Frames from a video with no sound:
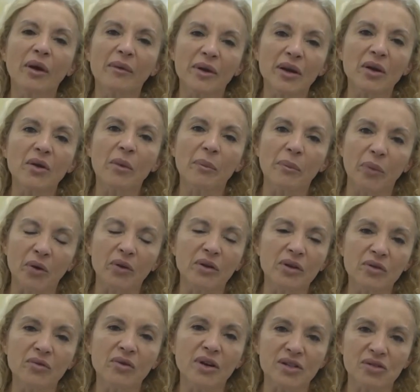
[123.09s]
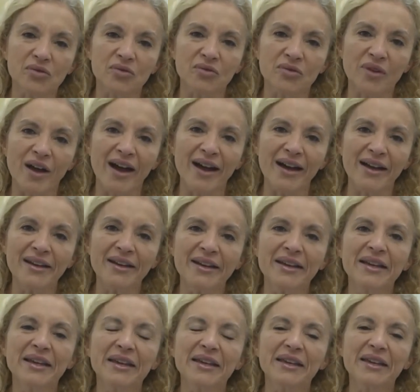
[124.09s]
haberlos podido ayudar
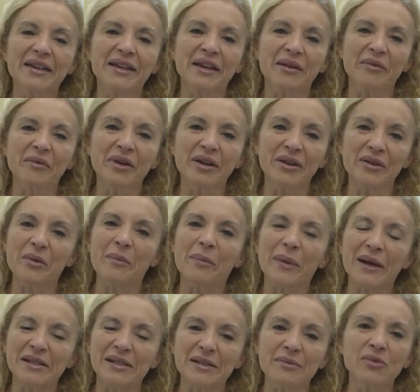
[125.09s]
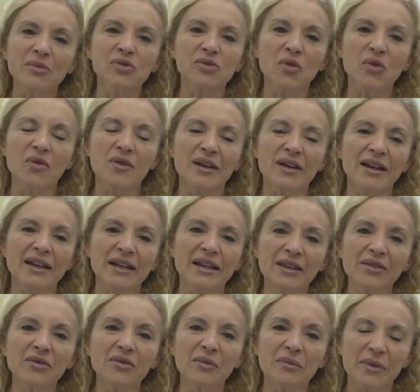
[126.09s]
y que bueno, pasemos un
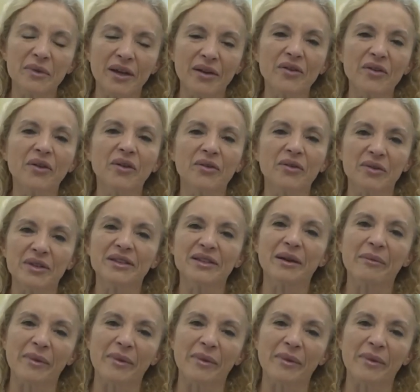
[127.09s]
lindo invierno con nuestras